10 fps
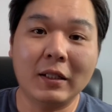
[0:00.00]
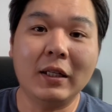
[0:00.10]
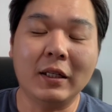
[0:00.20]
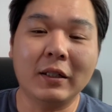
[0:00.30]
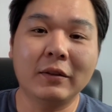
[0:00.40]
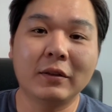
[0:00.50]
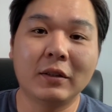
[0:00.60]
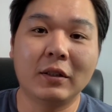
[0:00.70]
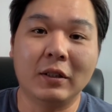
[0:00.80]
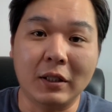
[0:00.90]
aja ya.
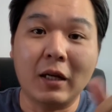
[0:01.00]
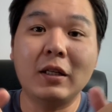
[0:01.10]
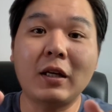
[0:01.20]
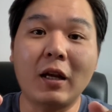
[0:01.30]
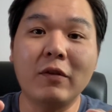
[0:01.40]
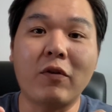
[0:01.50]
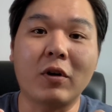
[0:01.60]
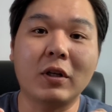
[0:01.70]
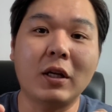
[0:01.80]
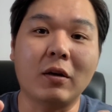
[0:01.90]
Yang di
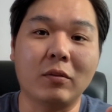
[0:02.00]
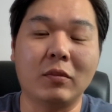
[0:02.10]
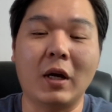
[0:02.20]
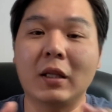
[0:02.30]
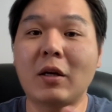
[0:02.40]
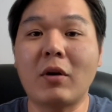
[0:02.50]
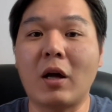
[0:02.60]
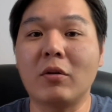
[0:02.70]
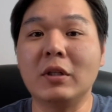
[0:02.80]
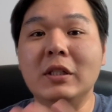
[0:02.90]
California, nggak tahu
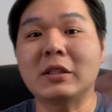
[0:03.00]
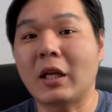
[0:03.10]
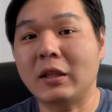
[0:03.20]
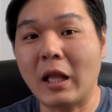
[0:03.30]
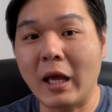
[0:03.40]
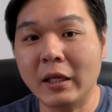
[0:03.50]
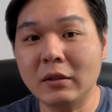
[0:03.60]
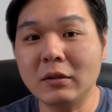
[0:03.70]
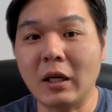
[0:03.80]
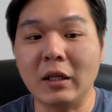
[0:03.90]
kalau di state
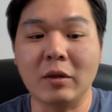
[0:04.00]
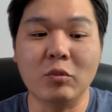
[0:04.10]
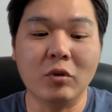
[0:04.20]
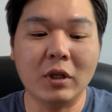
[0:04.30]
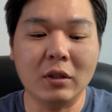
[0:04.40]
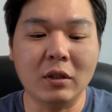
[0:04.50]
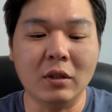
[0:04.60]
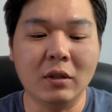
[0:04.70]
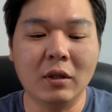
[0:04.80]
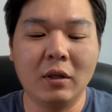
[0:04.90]
lain kayak mungkin di
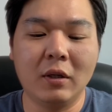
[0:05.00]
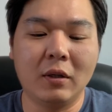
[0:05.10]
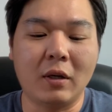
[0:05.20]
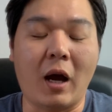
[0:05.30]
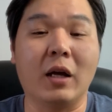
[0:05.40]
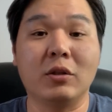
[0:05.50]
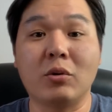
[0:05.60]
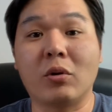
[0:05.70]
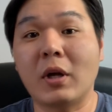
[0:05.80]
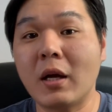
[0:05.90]

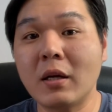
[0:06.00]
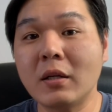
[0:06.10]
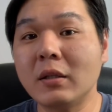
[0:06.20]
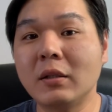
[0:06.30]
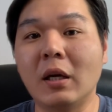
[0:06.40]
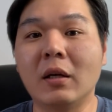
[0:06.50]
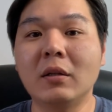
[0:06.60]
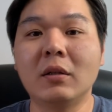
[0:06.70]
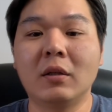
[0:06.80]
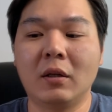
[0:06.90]
Arizona ya
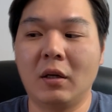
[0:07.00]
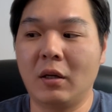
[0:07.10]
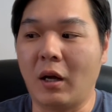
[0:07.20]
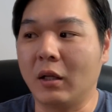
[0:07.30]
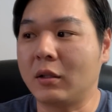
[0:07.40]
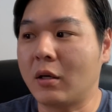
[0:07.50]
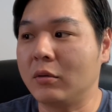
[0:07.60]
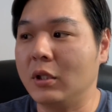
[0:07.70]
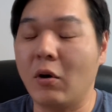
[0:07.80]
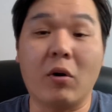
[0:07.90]

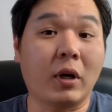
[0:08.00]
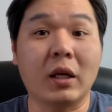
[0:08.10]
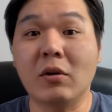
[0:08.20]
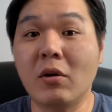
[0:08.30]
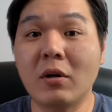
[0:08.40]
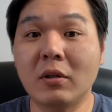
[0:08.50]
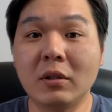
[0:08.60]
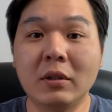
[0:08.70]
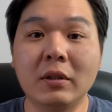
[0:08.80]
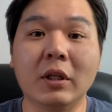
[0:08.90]
atau di
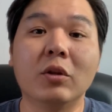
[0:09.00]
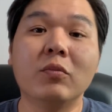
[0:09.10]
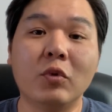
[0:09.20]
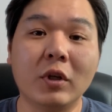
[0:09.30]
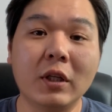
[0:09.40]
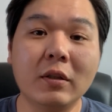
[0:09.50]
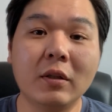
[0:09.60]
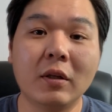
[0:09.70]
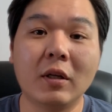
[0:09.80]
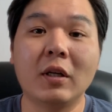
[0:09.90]
Oregon itu mungkin
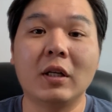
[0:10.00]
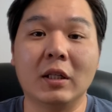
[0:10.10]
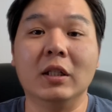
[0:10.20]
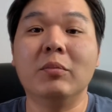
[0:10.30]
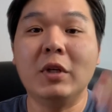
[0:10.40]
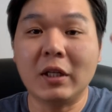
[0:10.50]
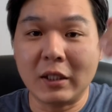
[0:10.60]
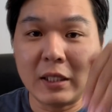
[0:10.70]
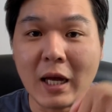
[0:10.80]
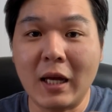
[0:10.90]
lebih
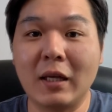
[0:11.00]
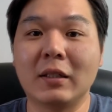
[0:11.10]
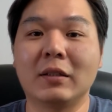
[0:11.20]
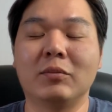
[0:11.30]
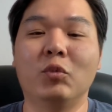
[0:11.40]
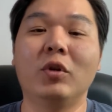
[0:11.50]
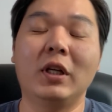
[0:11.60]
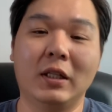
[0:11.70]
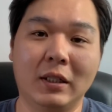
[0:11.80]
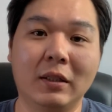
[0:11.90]
rendah
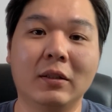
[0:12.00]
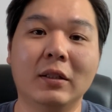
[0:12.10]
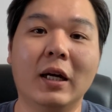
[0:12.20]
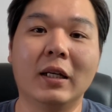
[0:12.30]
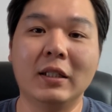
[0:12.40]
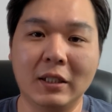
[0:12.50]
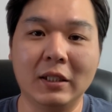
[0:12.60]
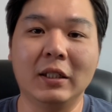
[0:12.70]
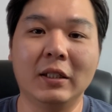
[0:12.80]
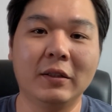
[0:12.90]
mungkin dari
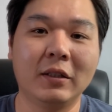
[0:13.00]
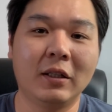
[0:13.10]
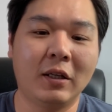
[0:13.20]
sini